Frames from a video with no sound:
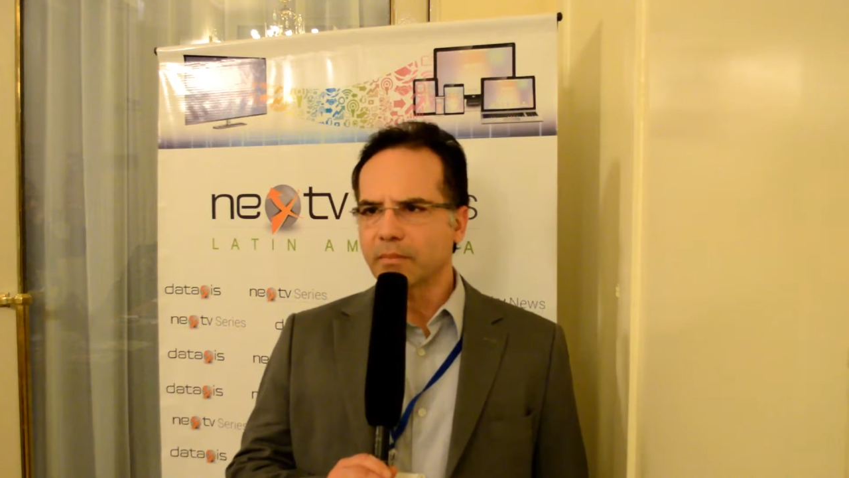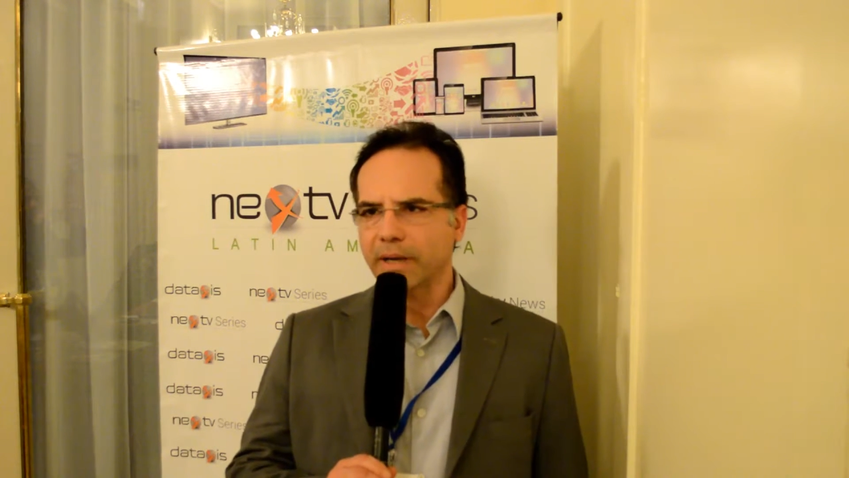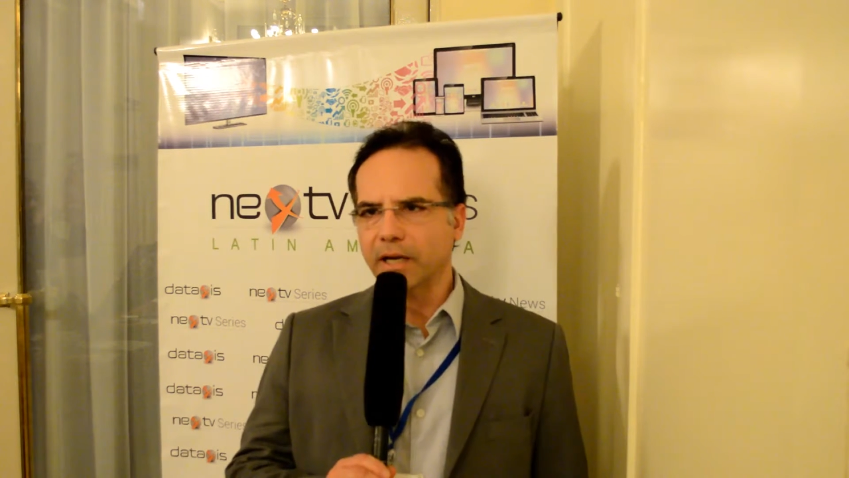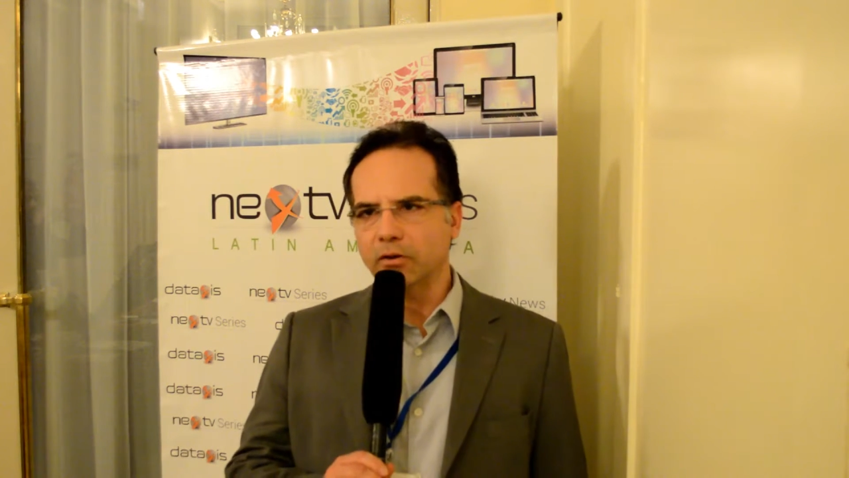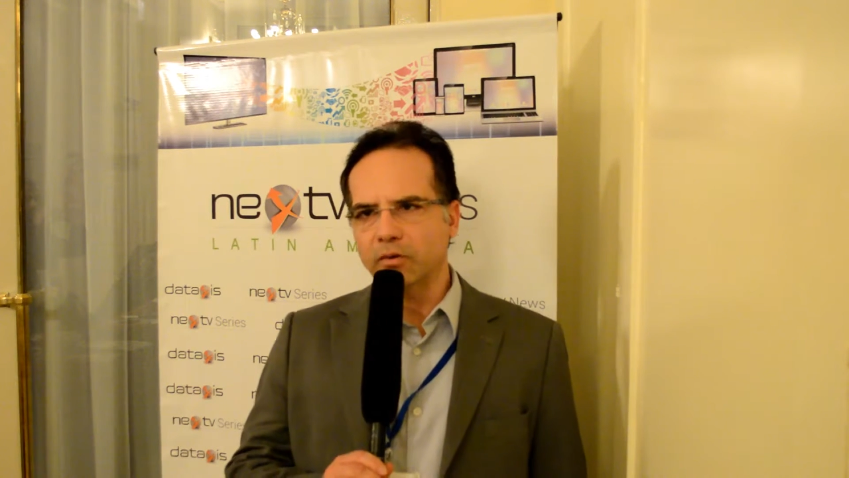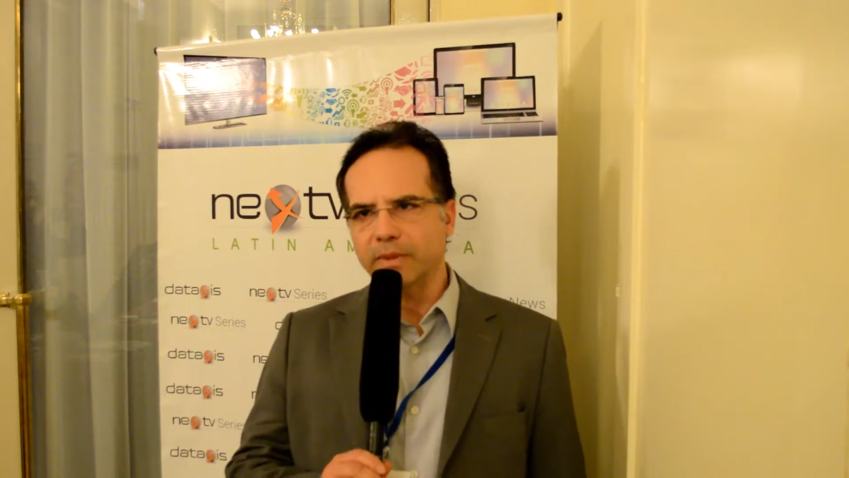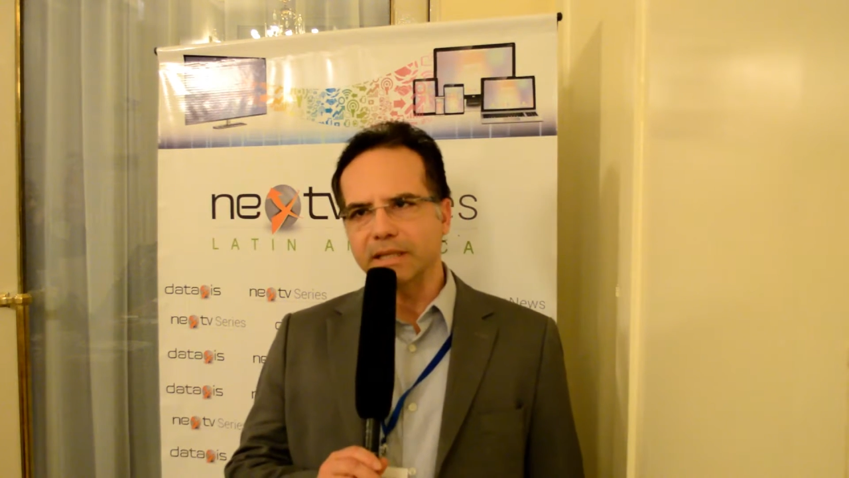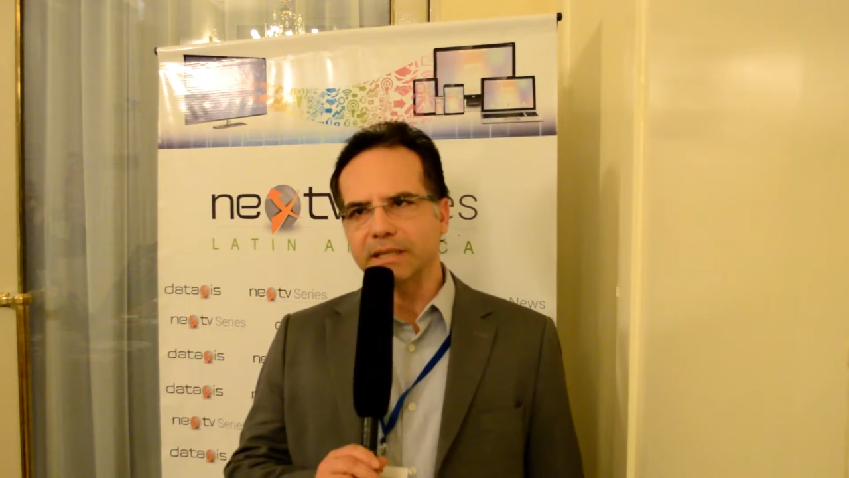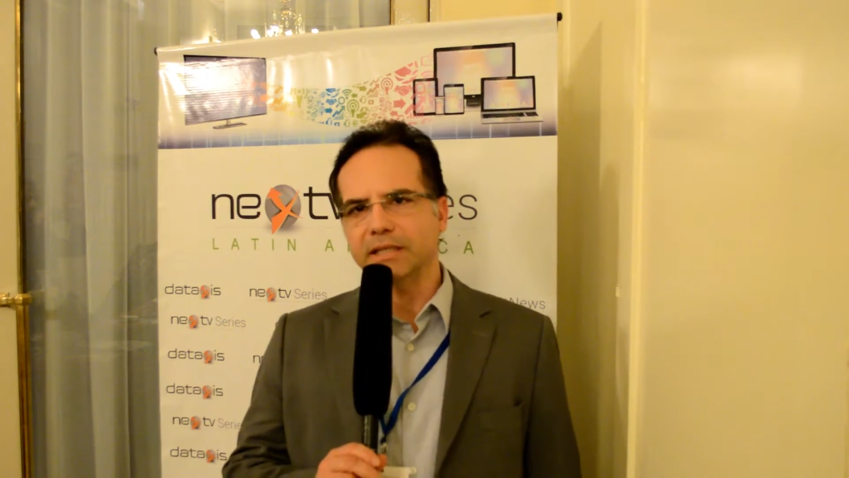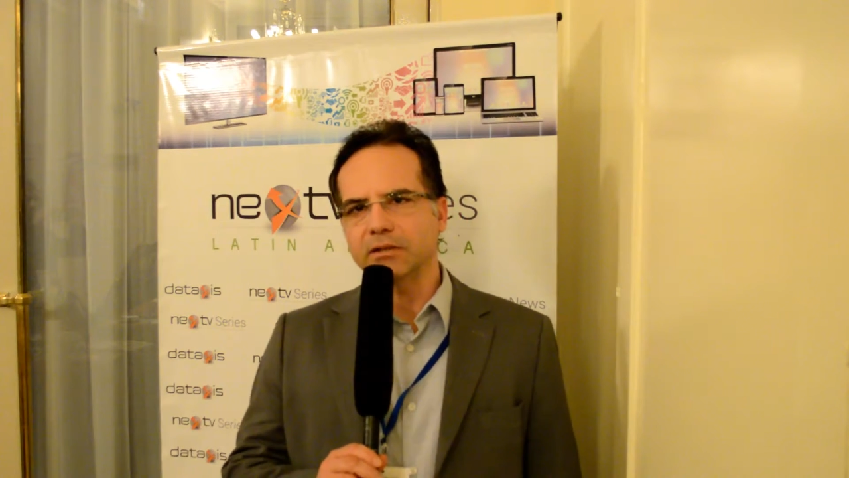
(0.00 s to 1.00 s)
para
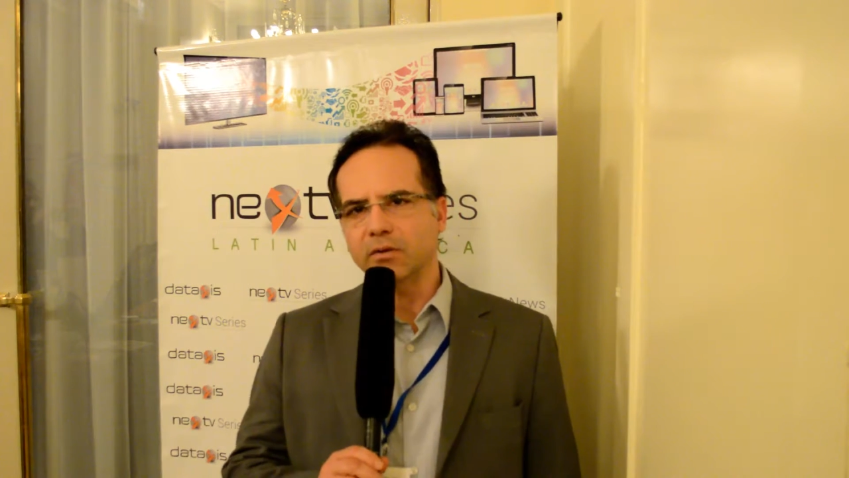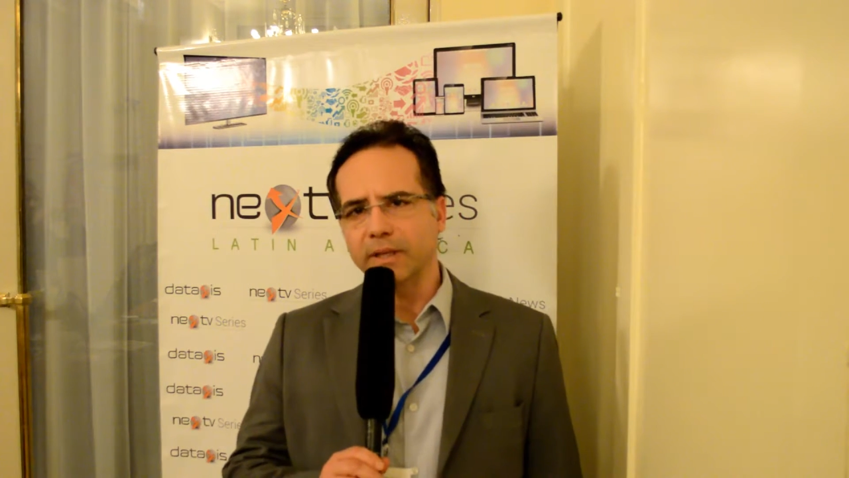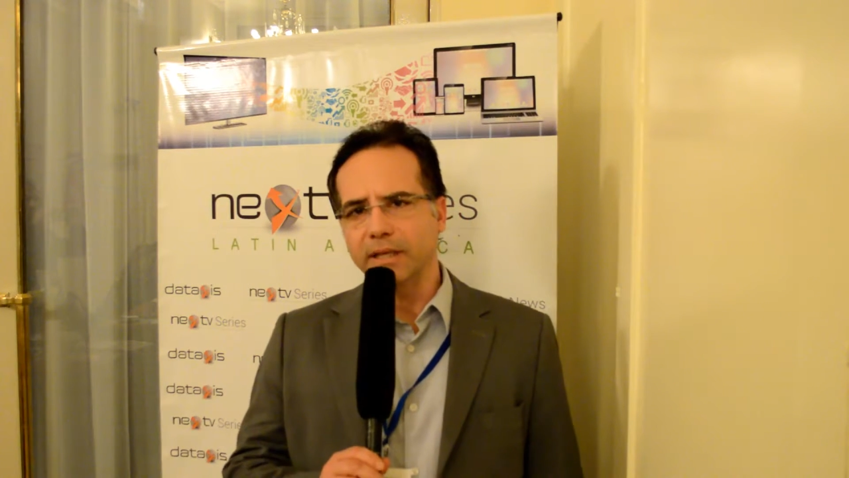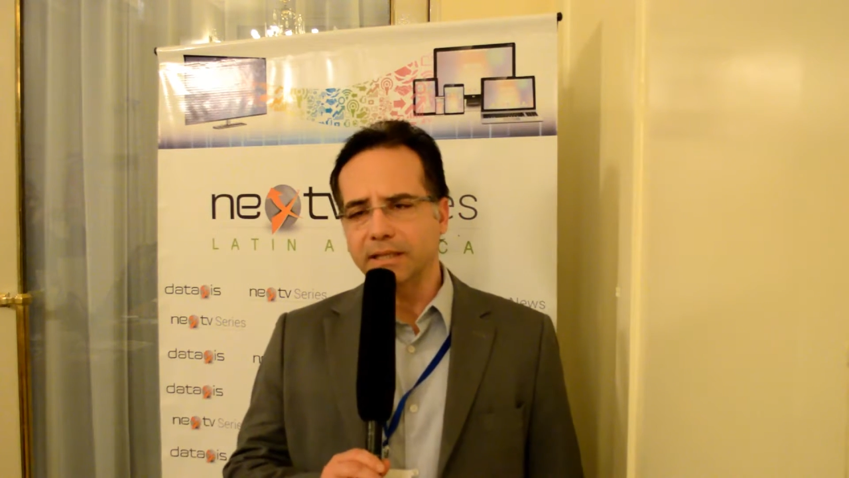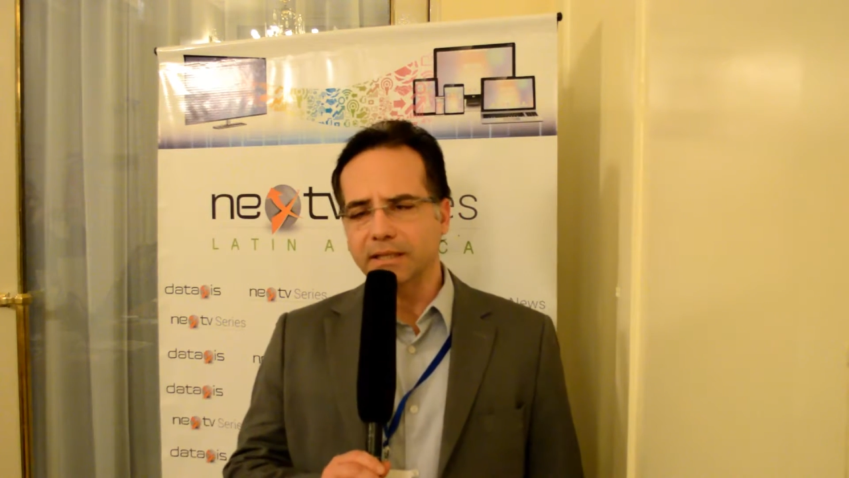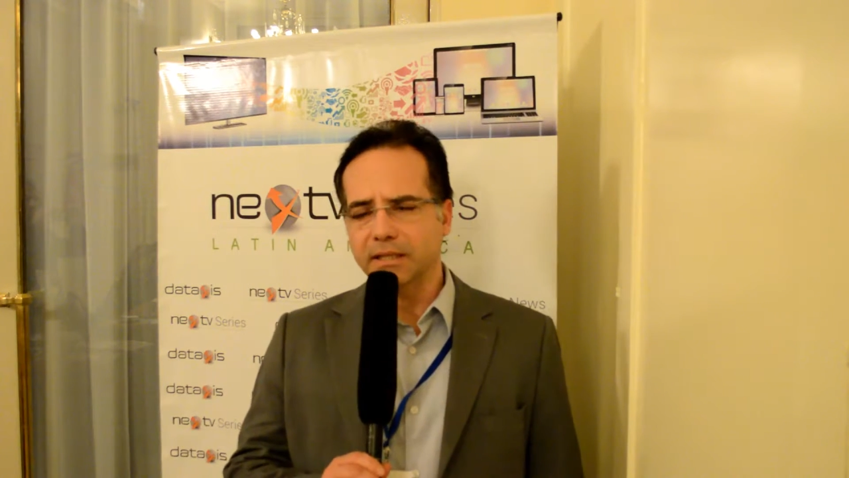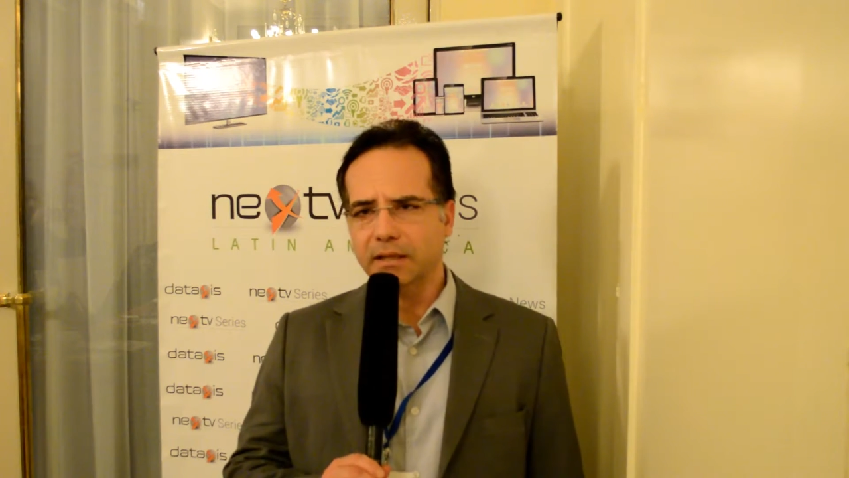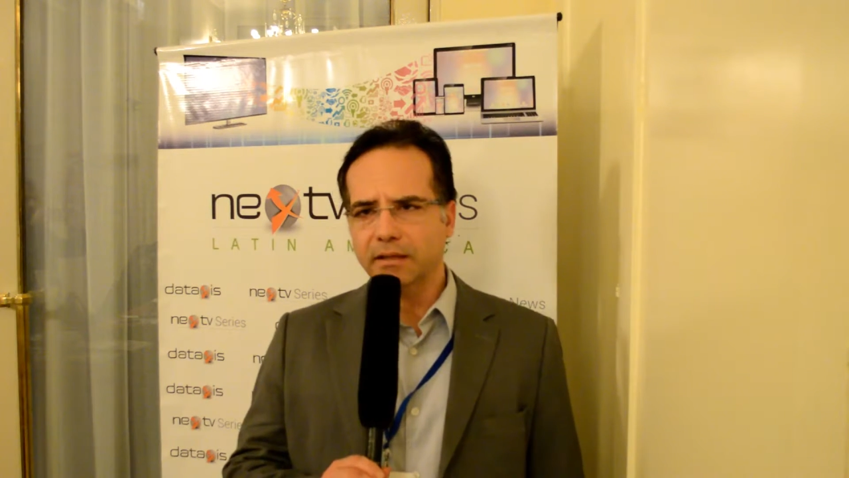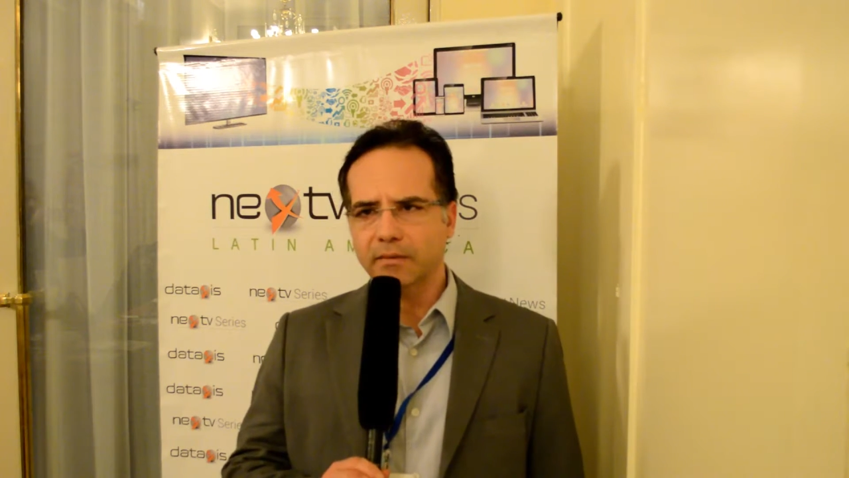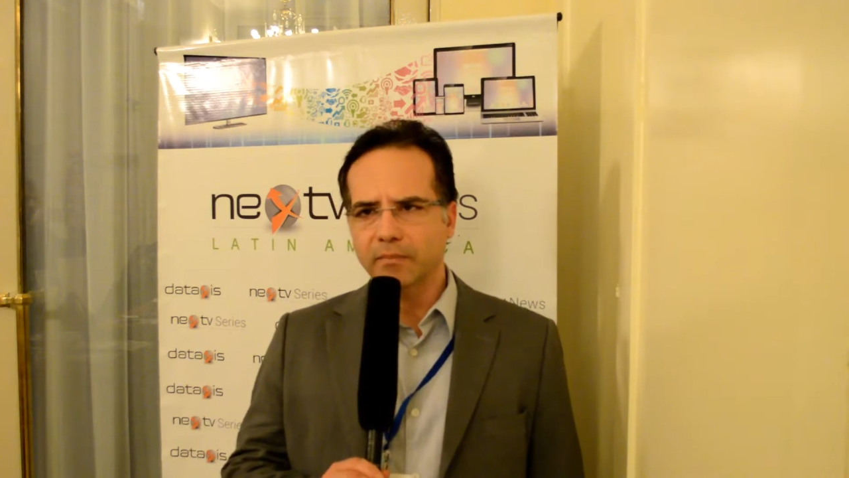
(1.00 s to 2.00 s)

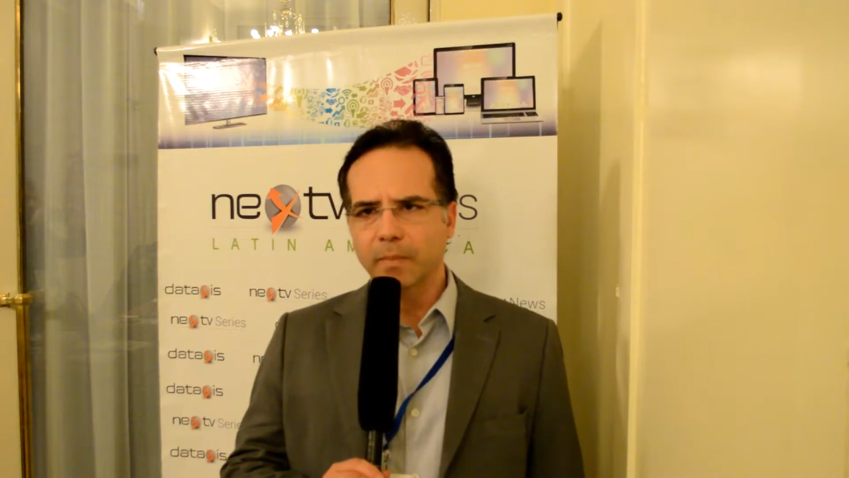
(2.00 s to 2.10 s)
2016-2017.